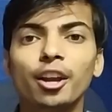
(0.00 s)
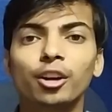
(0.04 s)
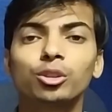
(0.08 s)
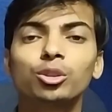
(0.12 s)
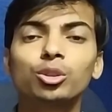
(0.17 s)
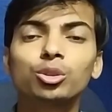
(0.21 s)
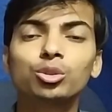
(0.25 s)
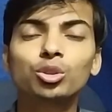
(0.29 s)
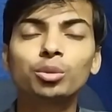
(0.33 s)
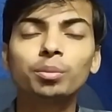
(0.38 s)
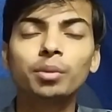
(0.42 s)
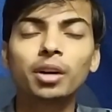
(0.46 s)
हेलो
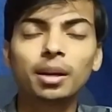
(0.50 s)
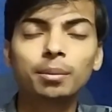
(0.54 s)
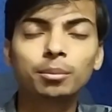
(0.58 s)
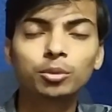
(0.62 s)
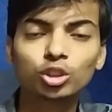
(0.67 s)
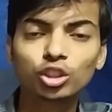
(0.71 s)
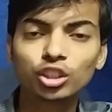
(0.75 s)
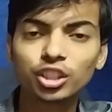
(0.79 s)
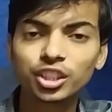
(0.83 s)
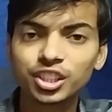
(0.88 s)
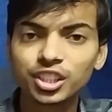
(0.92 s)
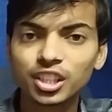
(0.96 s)
दोस्तों मेरा नाम
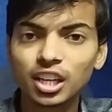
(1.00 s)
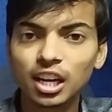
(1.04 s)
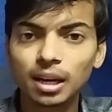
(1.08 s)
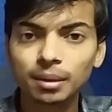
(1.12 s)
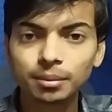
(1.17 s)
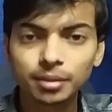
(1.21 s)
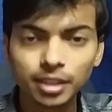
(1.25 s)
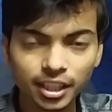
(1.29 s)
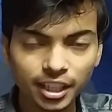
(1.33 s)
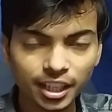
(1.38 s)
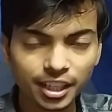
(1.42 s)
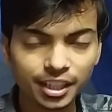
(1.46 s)
अतुल कृष्ण
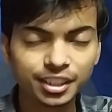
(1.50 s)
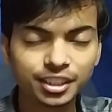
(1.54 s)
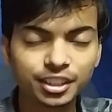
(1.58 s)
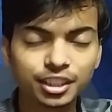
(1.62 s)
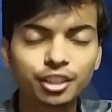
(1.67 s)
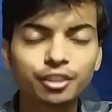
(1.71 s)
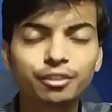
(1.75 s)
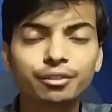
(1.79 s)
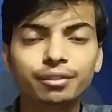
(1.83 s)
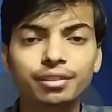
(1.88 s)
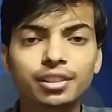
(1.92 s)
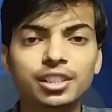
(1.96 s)
आप देख रहे हैं
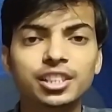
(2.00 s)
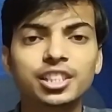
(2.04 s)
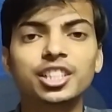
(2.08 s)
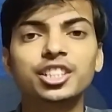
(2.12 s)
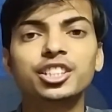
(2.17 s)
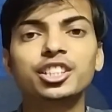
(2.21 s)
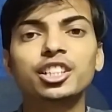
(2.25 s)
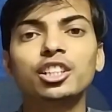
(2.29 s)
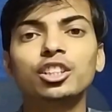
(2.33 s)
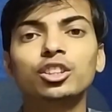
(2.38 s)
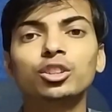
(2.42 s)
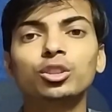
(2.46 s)
टेक्निकल
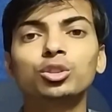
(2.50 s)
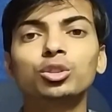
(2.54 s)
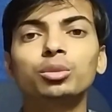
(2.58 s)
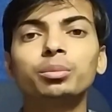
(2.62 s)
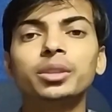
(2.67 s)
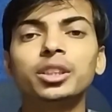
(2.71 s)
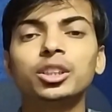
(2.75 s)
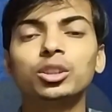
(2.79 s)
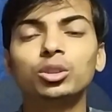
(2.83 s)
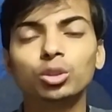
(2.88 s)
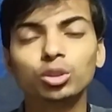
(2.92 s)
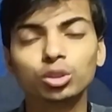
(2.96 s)
वेसिंग चैनल दोस्तों
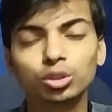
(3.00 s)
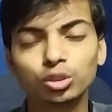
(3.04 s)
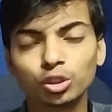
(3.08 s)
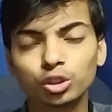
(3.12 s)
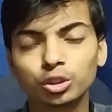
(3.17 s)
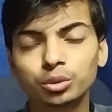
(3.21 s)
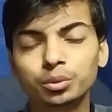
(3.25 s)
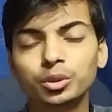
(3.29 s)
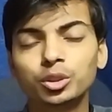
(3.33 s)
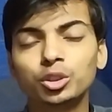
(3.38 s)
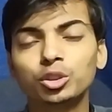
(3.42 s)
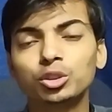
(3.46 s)
मेरी दो
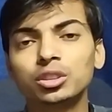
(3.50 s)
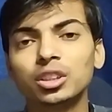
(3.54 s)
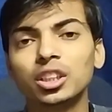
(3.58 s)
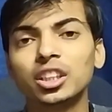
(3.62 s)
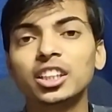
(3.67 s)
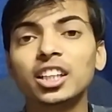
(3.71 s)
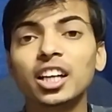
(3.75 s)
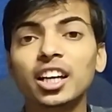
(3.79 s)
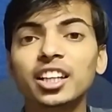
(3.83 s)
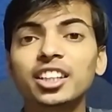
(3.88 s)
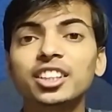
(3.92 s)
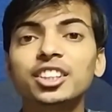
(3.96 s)
दिनों से वीडियोस
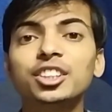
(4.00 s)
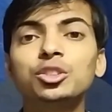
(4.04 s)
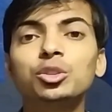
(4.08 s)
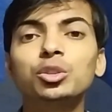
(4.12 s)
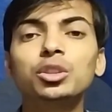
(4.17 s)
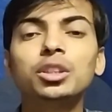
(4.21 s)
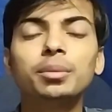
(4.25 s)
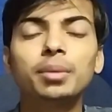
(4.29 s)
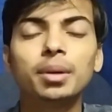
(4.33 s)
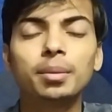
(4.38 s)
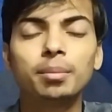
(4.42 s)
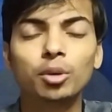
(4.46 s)
नहीं आ रही थी
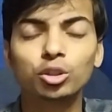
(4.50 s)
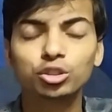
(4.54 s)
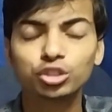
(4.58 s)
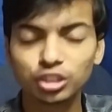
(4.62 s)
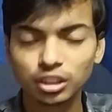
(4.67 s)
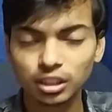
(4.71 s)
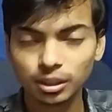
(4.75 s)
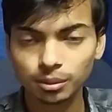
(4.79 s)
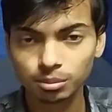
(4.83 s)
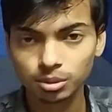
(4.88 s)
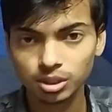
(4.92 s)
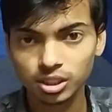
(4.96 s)
क्योंकि मैं बहुत
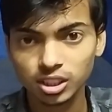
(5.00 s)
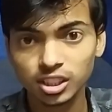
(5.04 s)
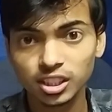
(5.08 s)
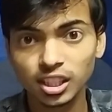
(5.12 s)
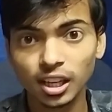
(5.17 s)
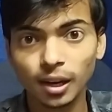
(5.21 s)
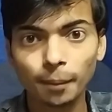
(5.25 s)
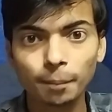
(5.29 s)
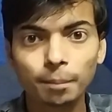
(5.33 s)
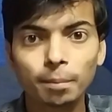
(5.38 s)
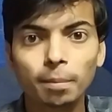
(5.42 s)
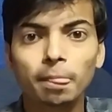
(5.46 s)
ज़्यादा बिजी
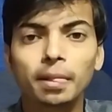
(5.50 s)
था